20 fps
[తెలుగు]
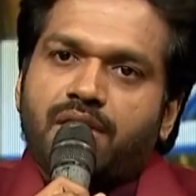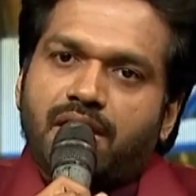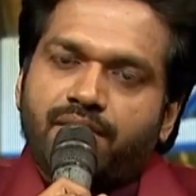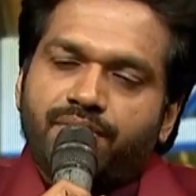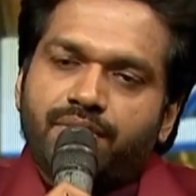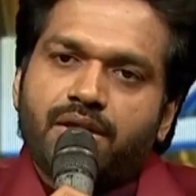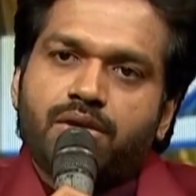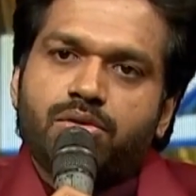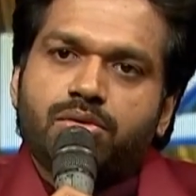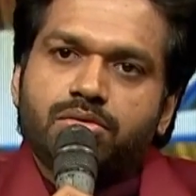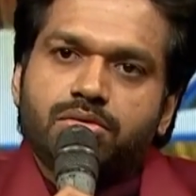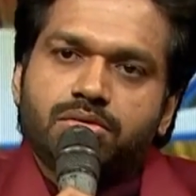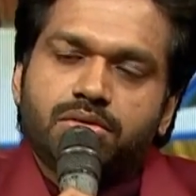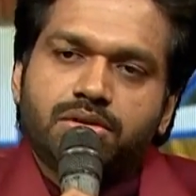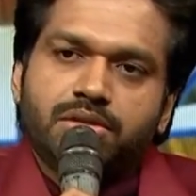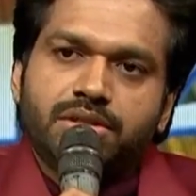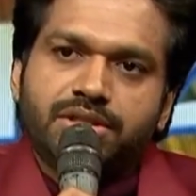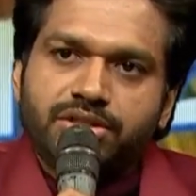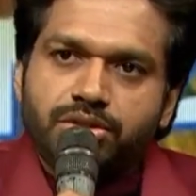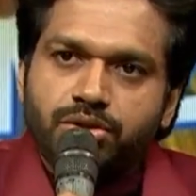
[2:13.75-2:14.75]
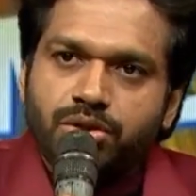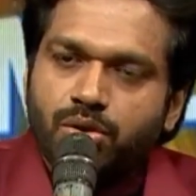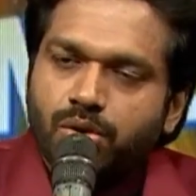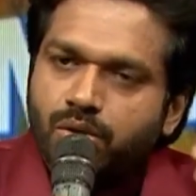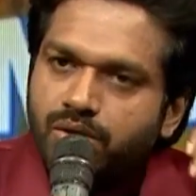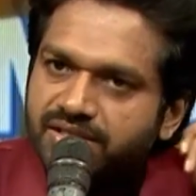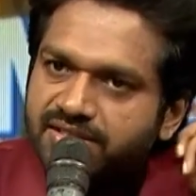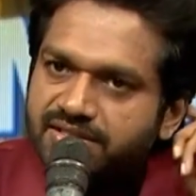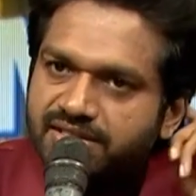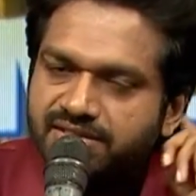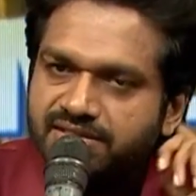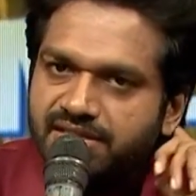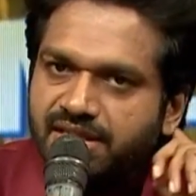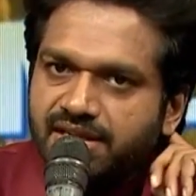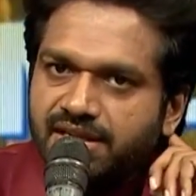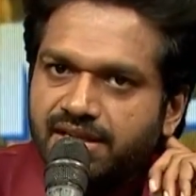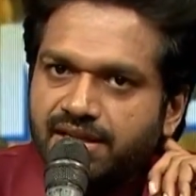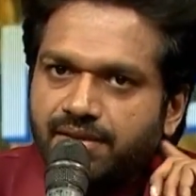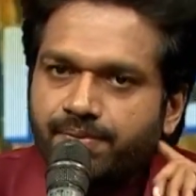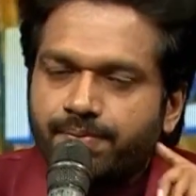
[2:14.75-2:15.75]
వీళ్ళందరూ ఈ షోలో ఈ
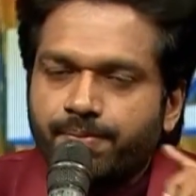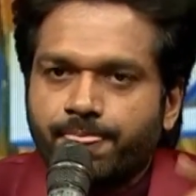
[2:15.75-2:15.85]
సీజన్ని